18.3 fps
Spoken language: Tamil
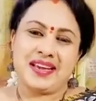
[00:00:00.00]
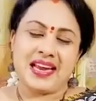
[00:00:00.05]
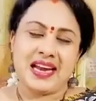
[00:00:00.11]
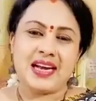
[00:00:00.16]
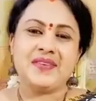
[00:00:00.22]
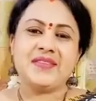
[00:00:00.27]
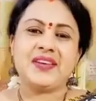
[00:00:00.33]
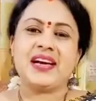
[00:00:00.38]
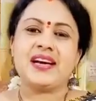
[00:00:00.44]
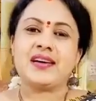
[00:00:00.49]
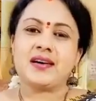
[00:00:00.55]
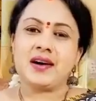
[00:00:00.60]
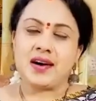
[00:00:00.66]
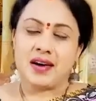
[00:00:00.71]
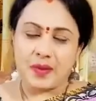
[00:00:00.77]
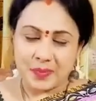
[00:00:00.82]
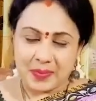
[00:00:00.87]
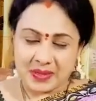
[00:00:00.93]

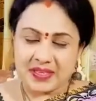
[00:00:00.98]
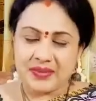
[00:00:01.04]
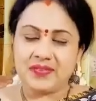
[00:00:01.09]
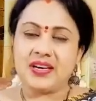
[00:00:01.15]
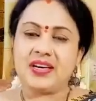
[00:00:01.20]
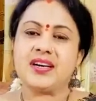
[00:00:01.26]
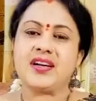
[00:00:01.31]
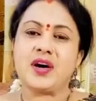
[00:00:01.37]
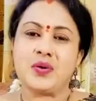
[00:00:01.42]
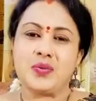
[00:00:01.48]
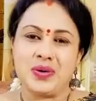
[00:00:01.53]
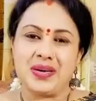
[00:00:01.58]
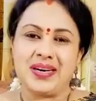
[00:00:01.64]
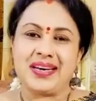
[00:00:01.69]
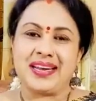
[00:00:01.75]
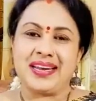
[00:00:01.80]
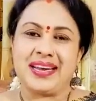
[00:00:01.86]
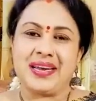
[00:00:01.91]
கேள்விகளுக்கான பதிவுகள் நான்
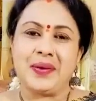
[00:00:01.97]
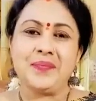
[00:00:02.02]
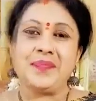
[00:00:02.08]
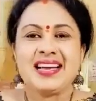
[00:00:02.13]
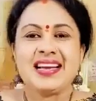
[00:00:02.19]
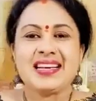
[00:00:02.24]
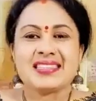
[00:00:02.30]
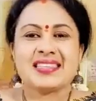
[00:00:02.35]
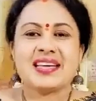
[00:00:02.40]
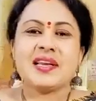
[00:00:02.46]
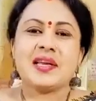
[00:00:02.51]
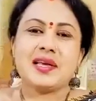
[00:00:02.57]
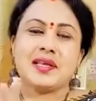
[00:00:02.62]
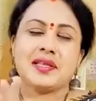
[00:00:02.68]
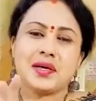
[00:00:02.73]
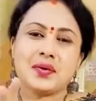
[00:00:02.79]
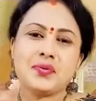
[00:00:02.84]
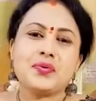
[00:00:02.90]
கொடுக்குறேன் சரி
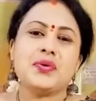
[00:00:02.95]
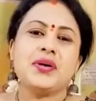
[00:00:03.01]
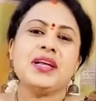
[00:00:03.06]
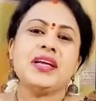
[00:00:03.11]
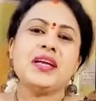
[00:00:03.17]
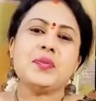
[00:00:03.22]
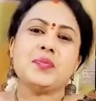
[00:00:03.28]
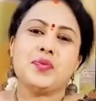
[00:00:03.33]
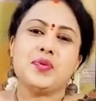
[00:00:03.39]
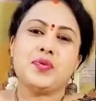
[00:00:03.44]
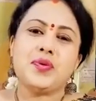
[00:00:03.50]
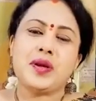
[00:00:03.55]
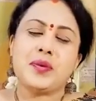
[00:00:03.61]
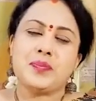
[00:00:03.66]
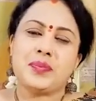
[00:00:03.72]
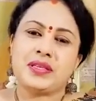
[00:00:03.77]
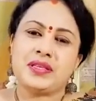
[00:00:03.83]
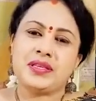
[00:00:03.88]
இந்த உருளியில் பூ
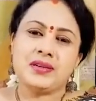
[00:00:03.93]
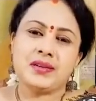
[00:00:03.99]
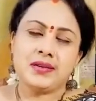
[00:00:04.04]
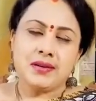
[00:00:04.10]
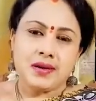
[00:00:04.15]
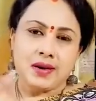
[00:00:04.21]
வைப்பது